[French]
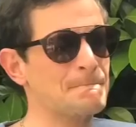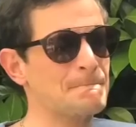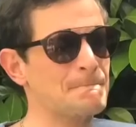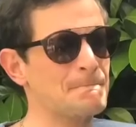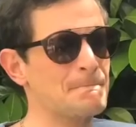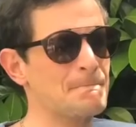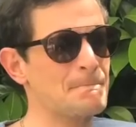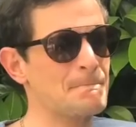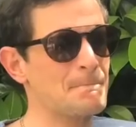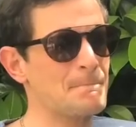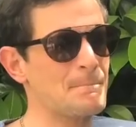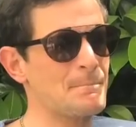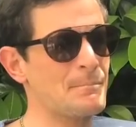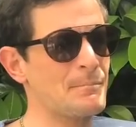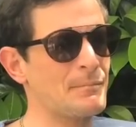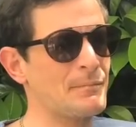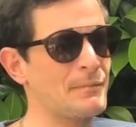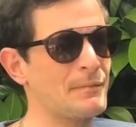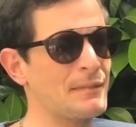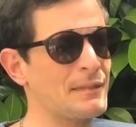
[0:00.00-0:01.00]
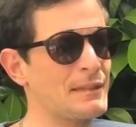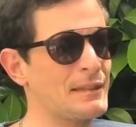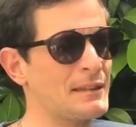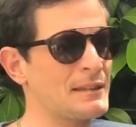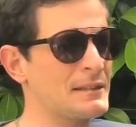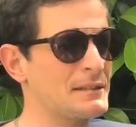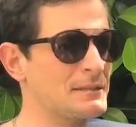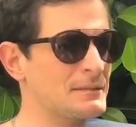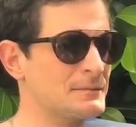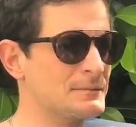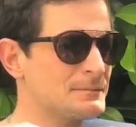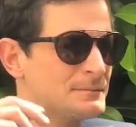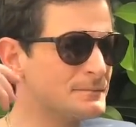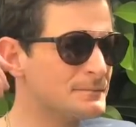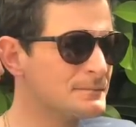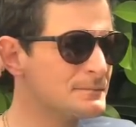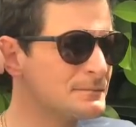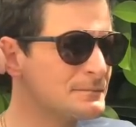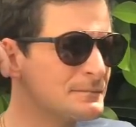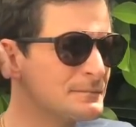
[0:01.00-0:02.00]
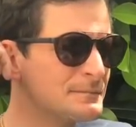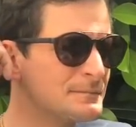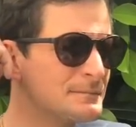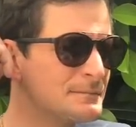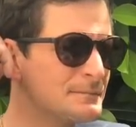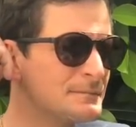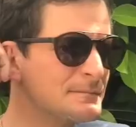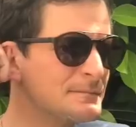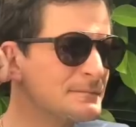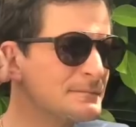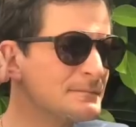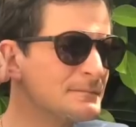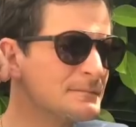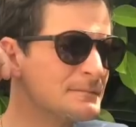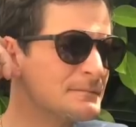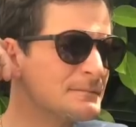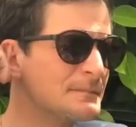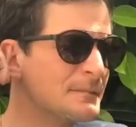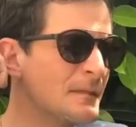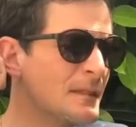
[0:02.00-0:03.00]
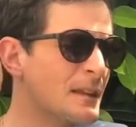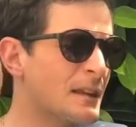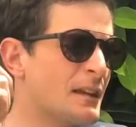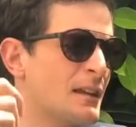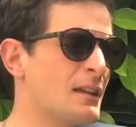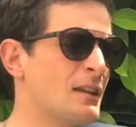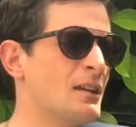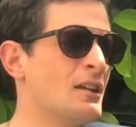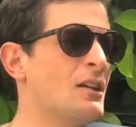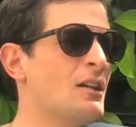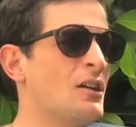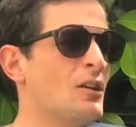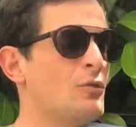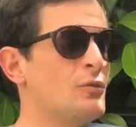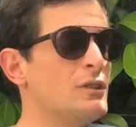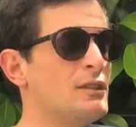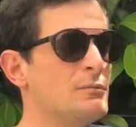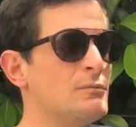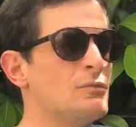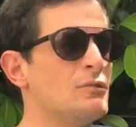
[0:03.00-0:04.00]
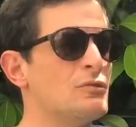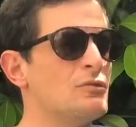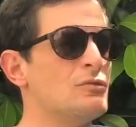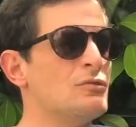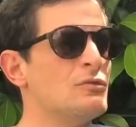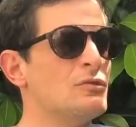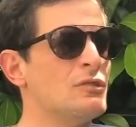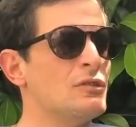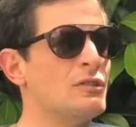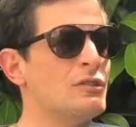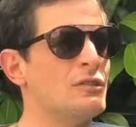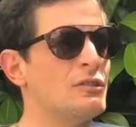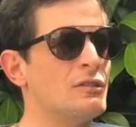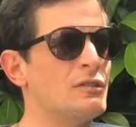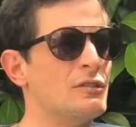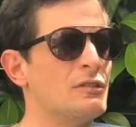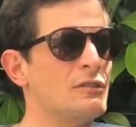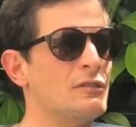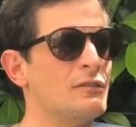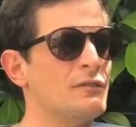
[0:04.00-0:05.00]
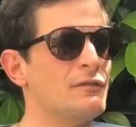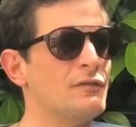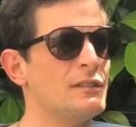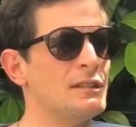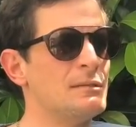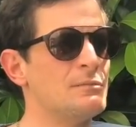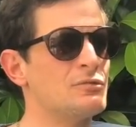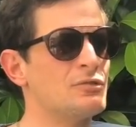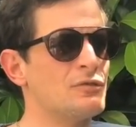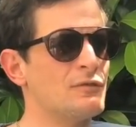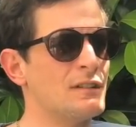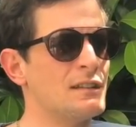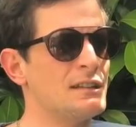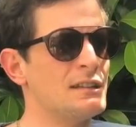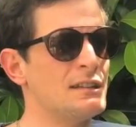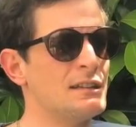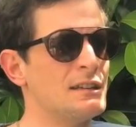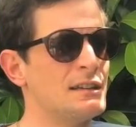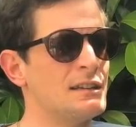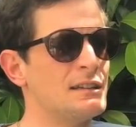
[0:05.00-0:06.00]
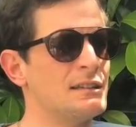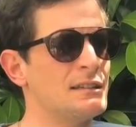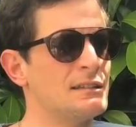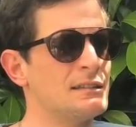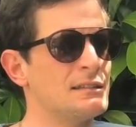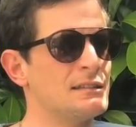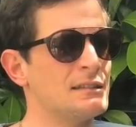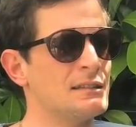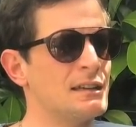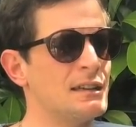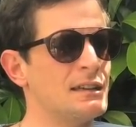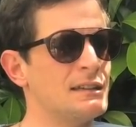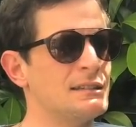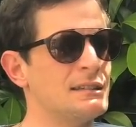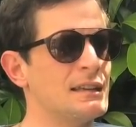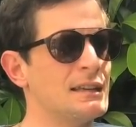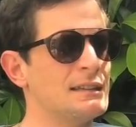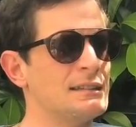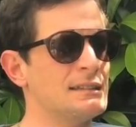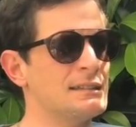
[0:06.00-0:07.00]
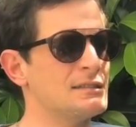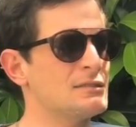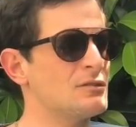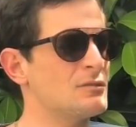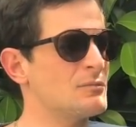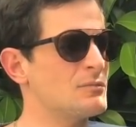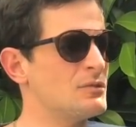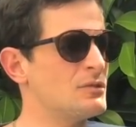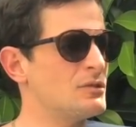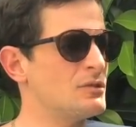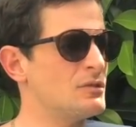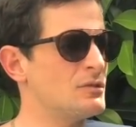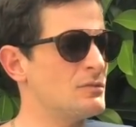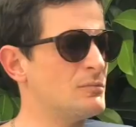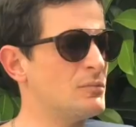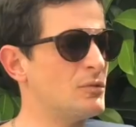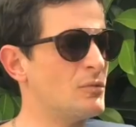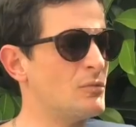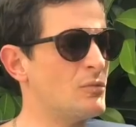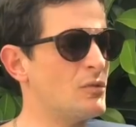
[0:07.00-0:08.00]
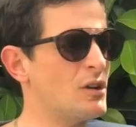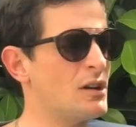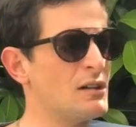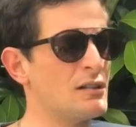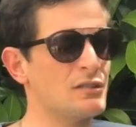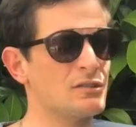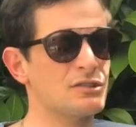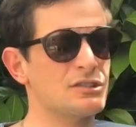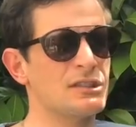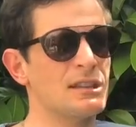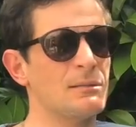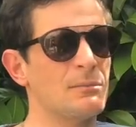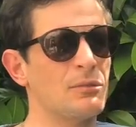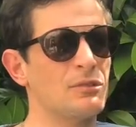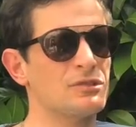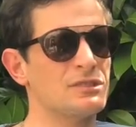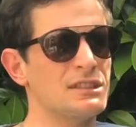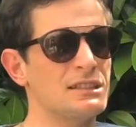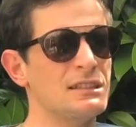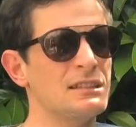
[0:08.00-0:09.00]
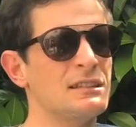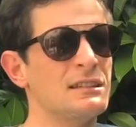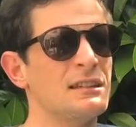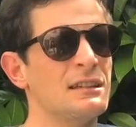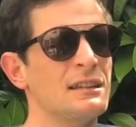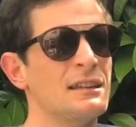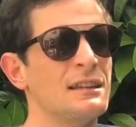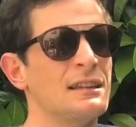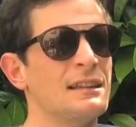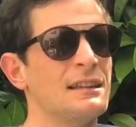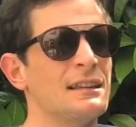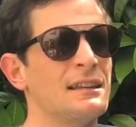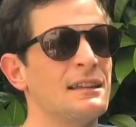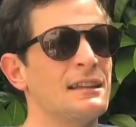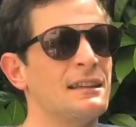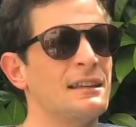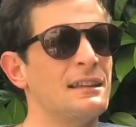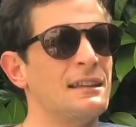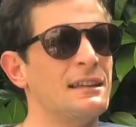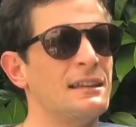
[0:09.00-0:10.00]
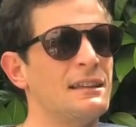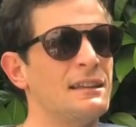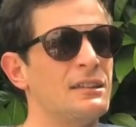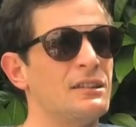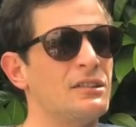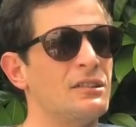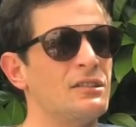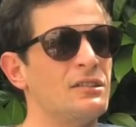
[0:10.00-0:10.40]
Est-ce qu'il y a un ou des jockeys qui t'ont influencé ah Oui, beaucoup. Euh, Philippe Chevalier a, été un exemple euh, pour moi quand j'étais apprenti. Et